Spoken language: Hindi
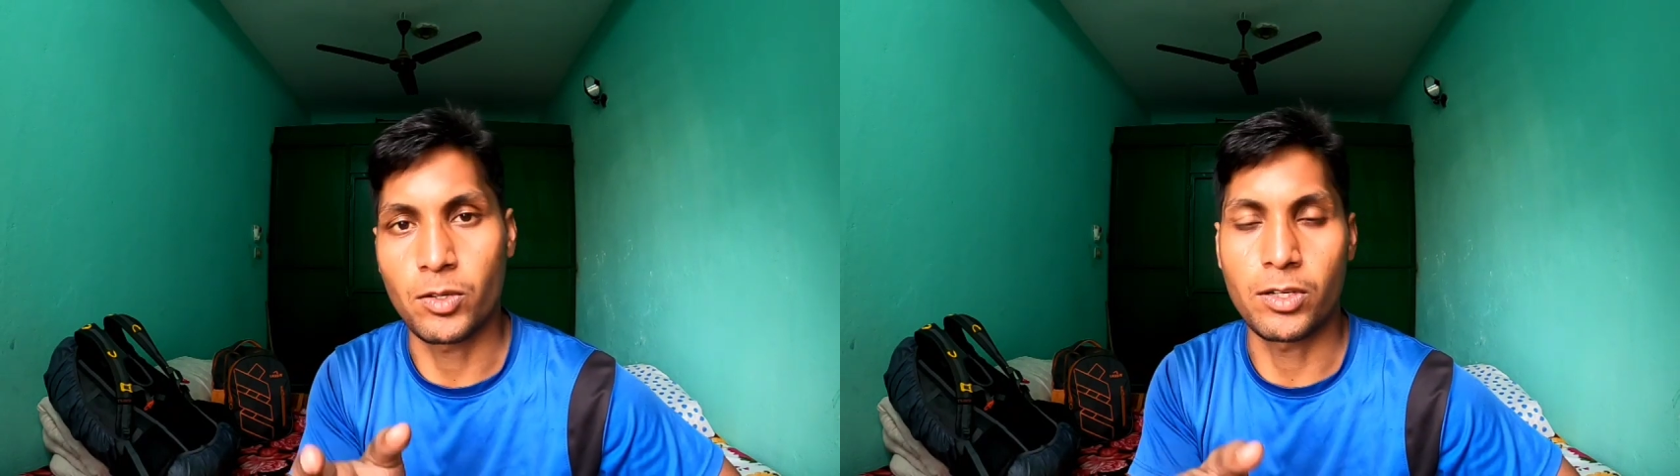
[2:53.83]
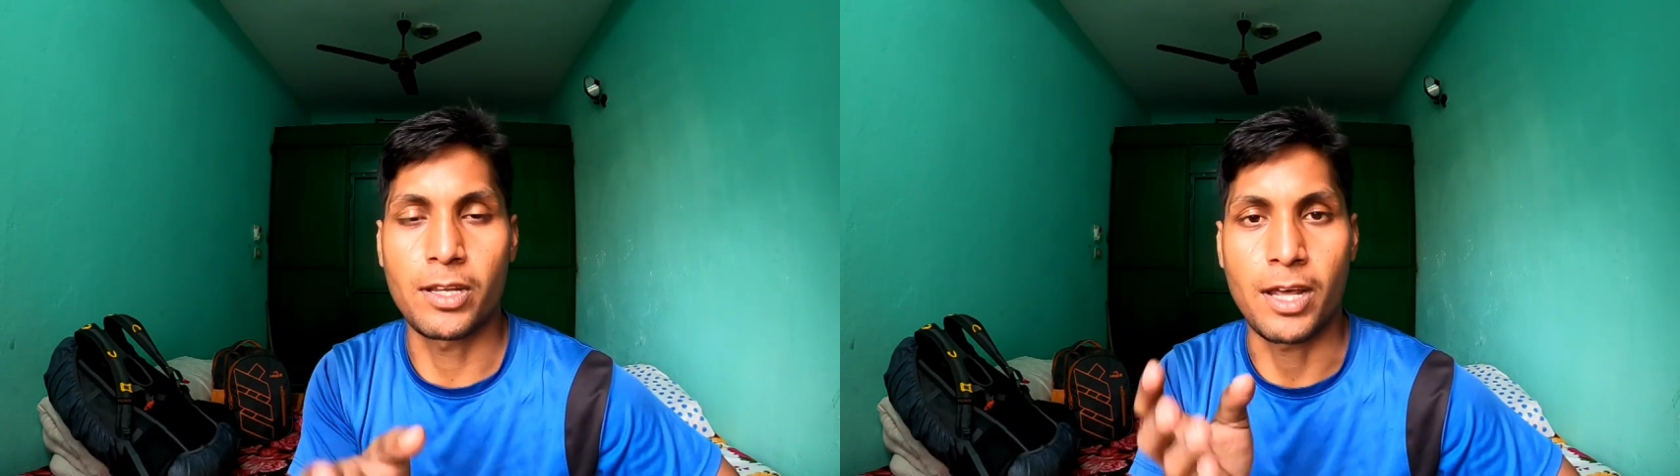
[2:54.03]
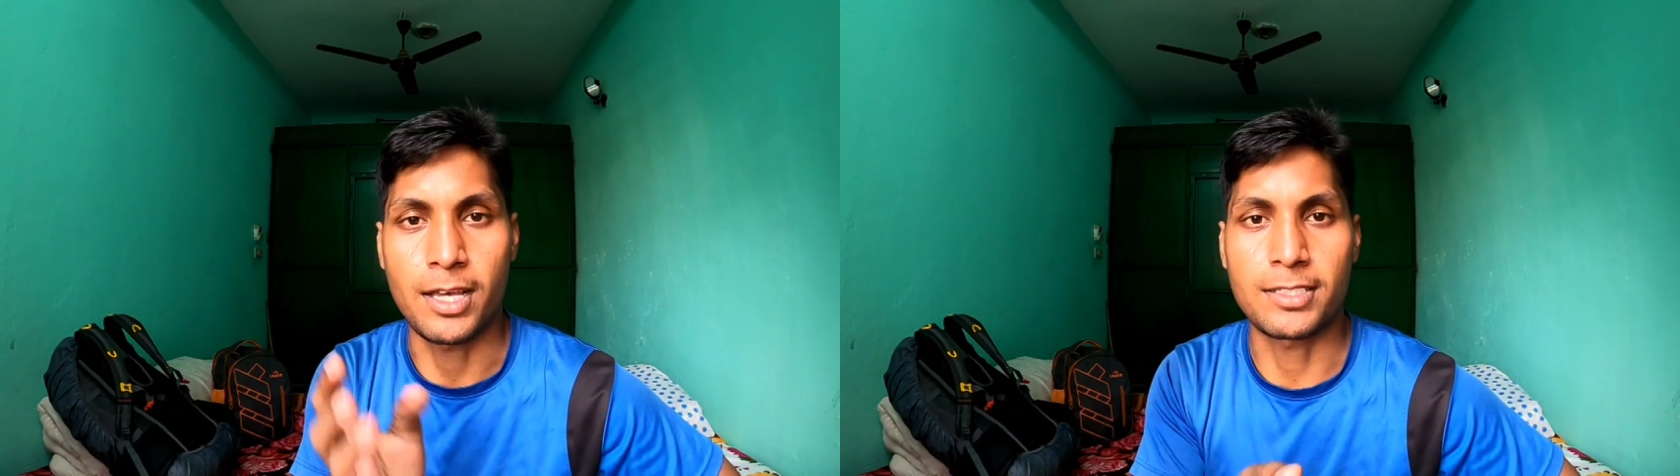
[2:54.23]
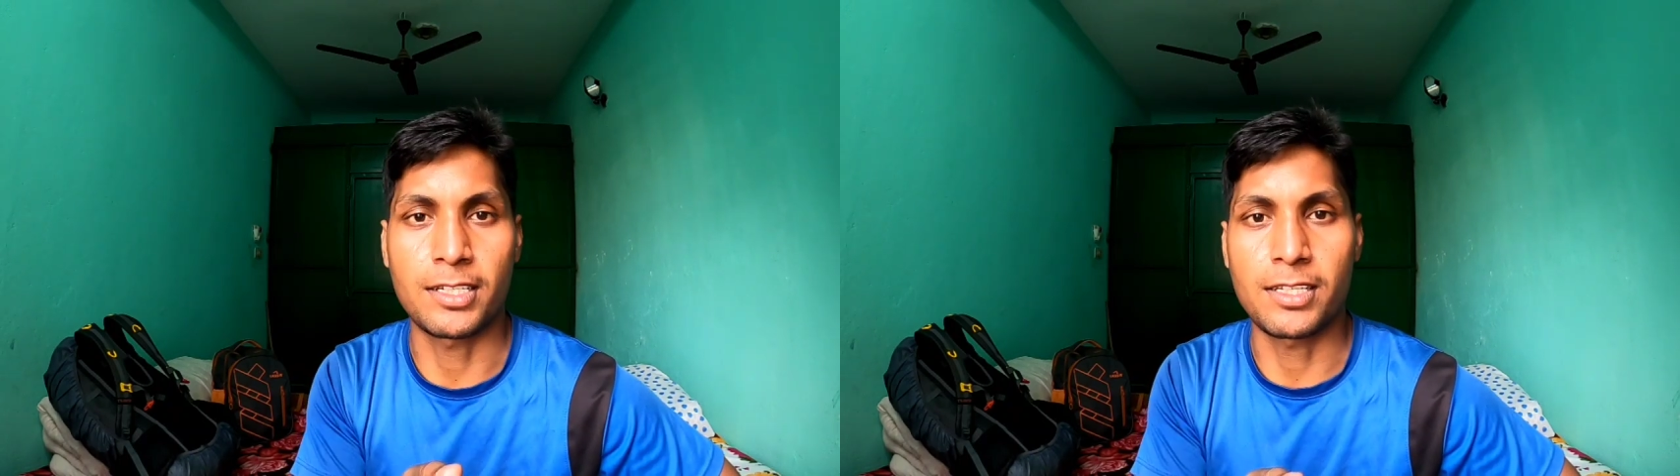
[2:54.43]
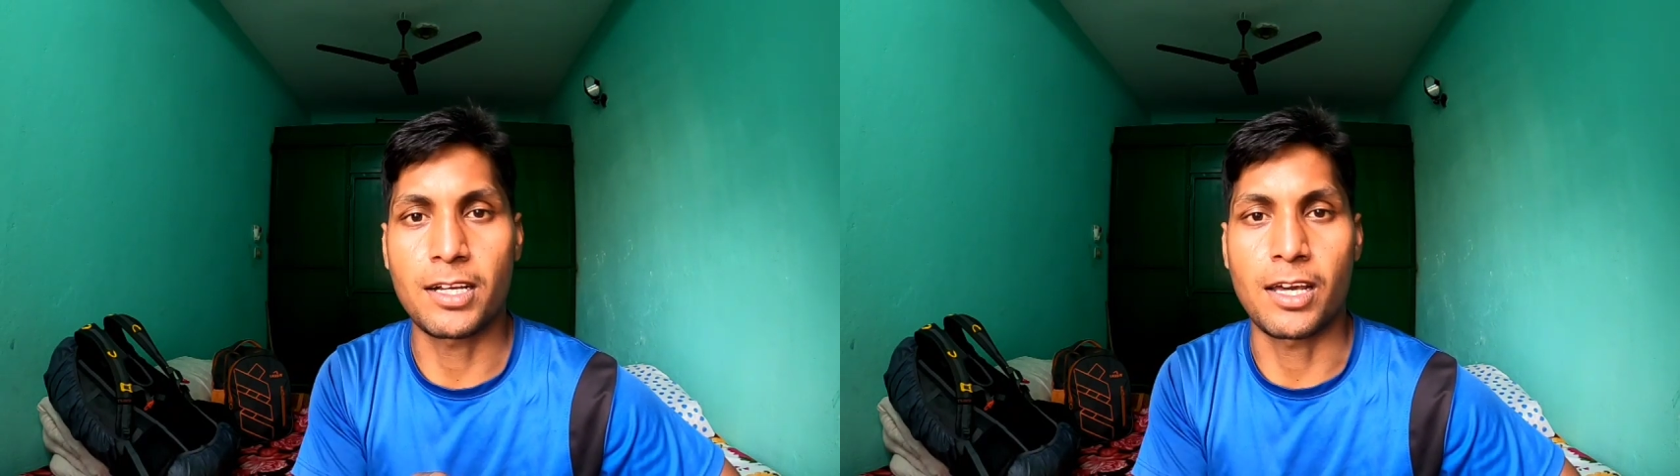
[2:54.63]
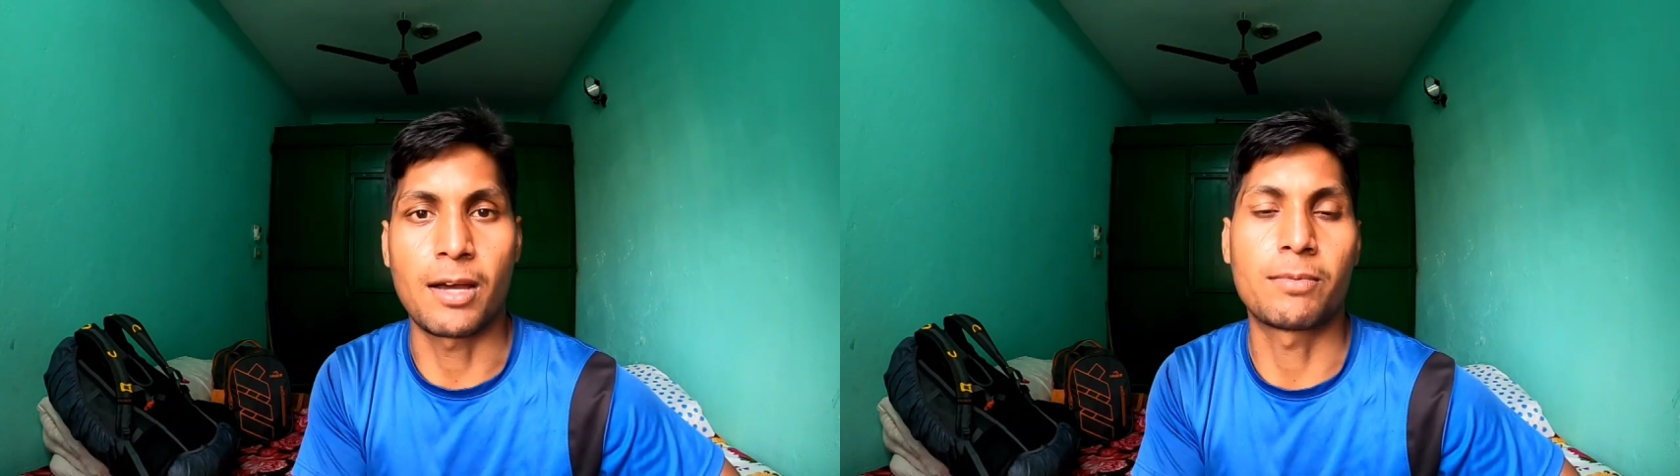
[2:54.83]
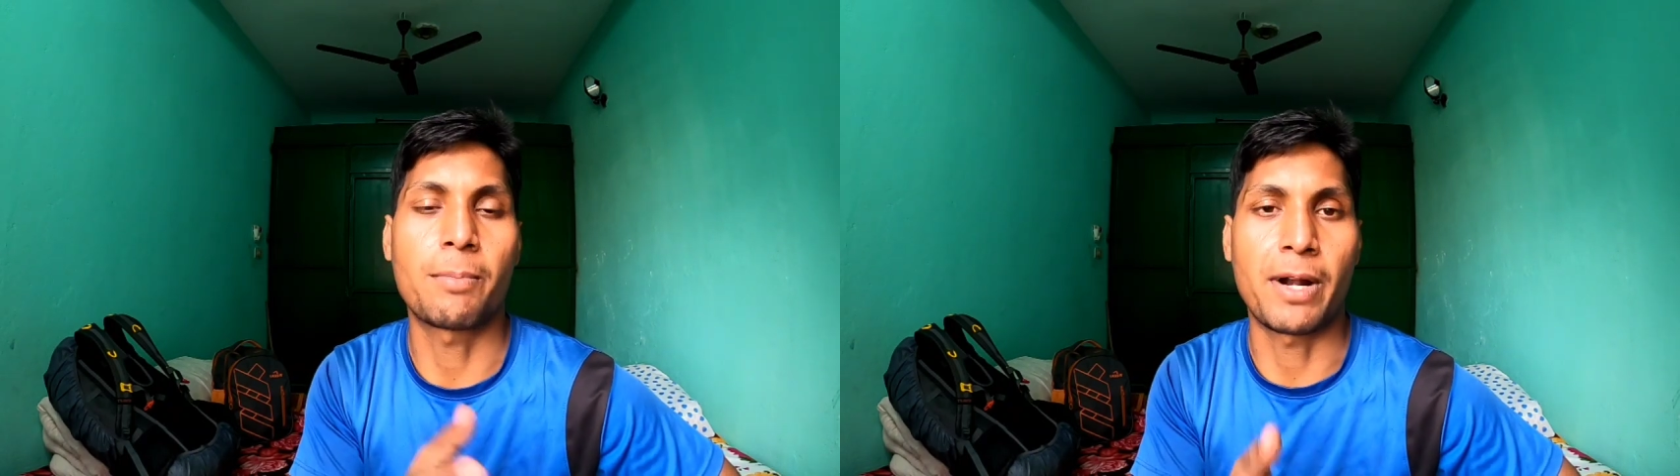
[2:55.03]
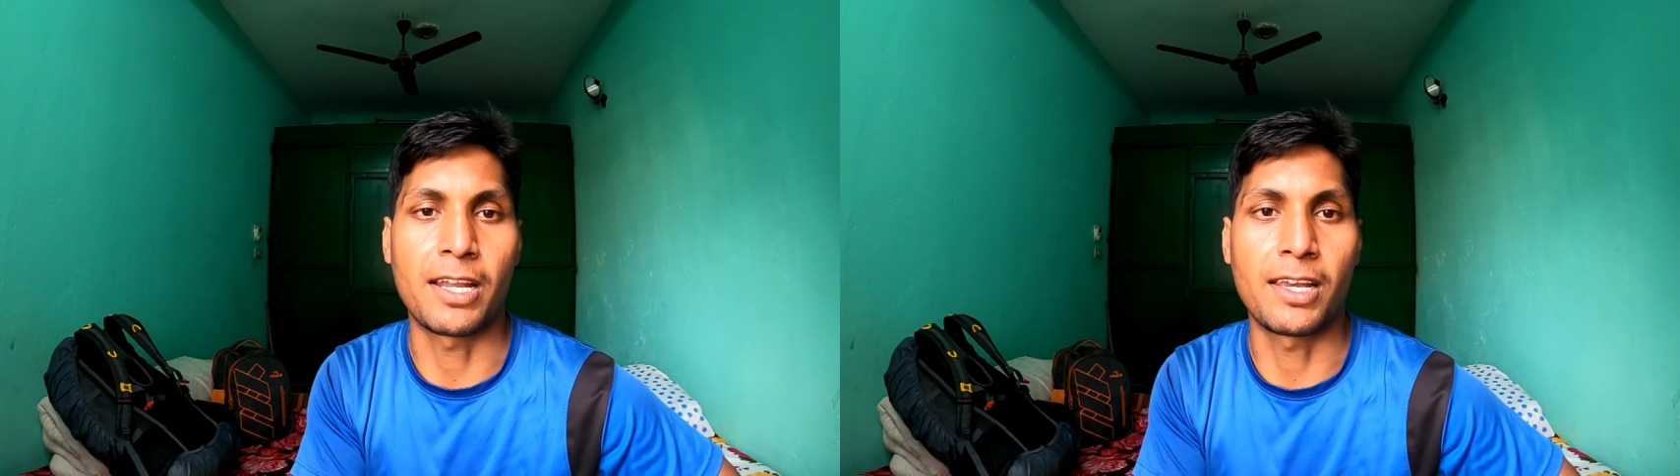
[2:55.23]
थी क्योंकि रास्ता इतना ख़राब
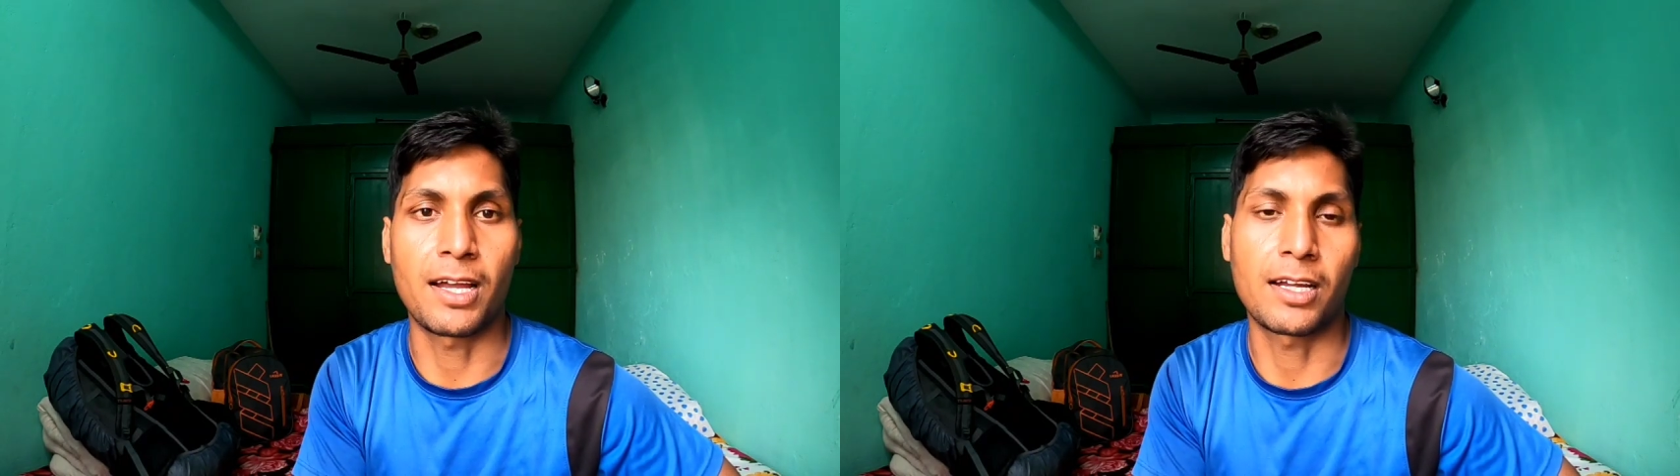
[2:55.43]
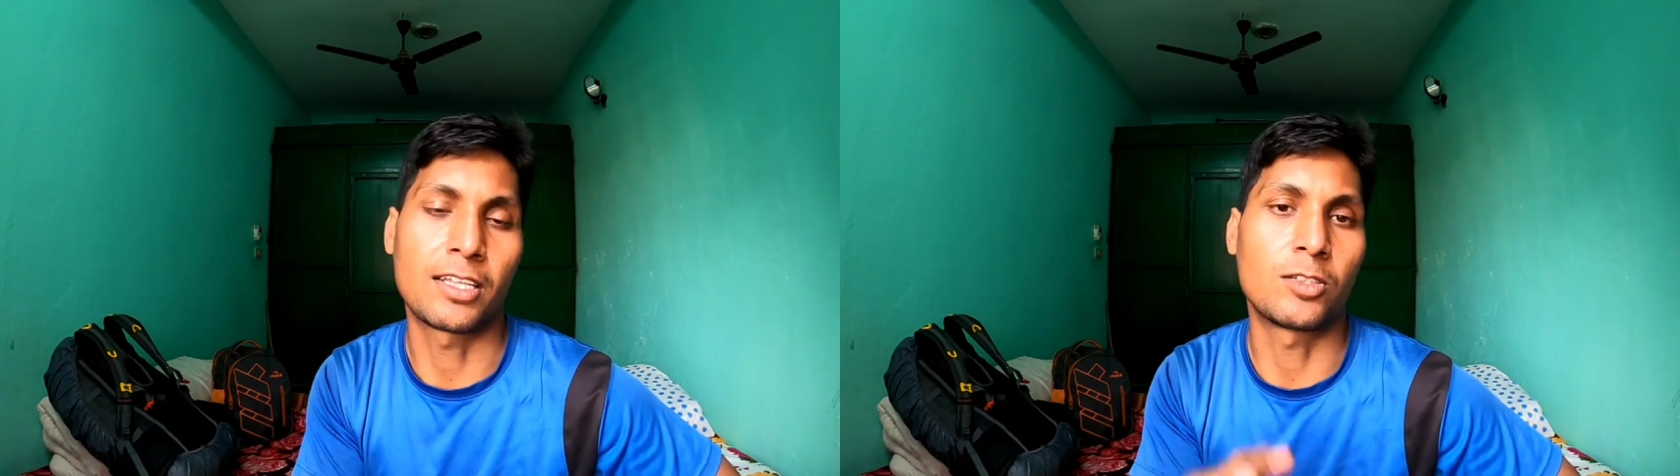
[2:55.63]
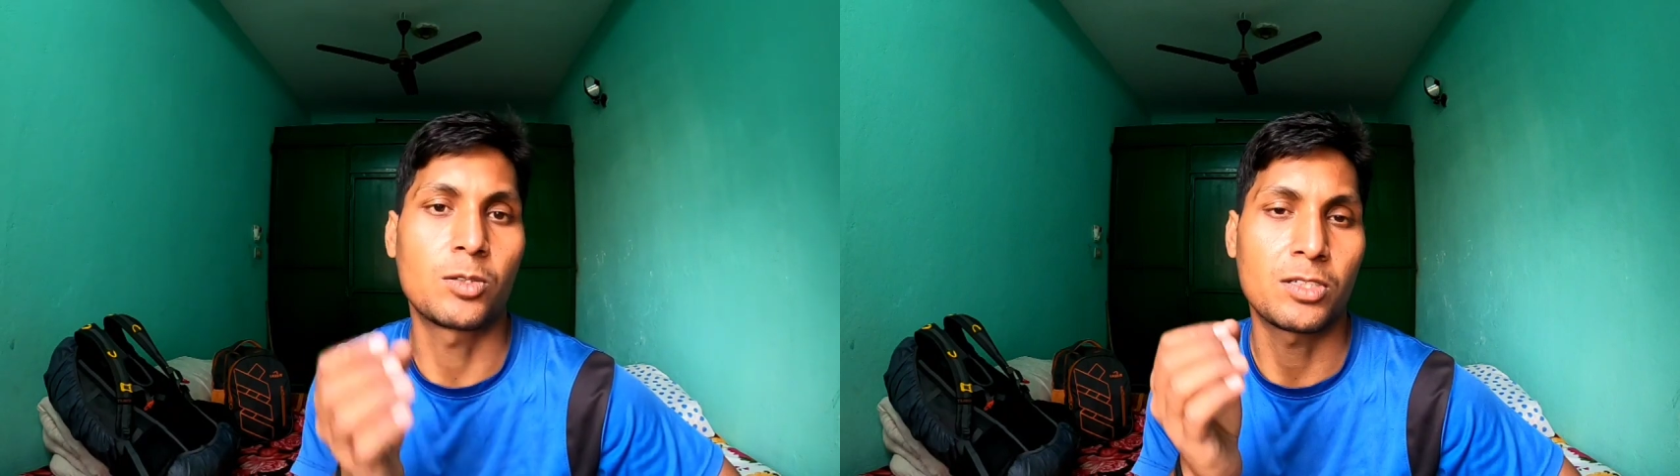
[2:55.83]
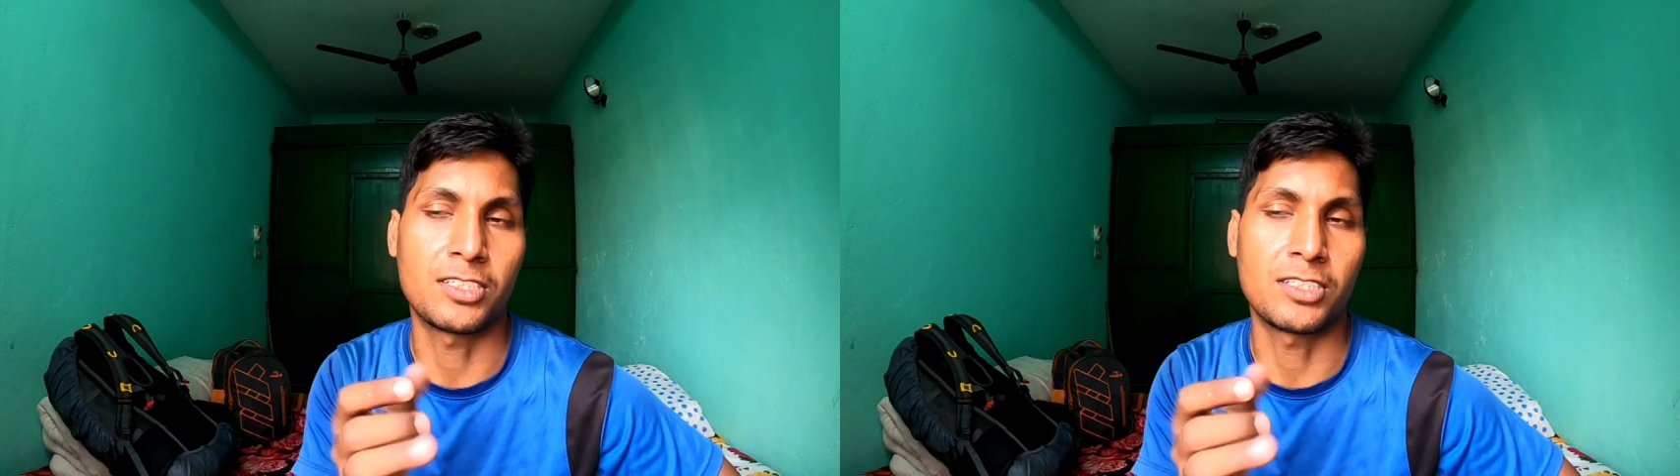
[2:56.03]
था पहाड़ी इलाका था तो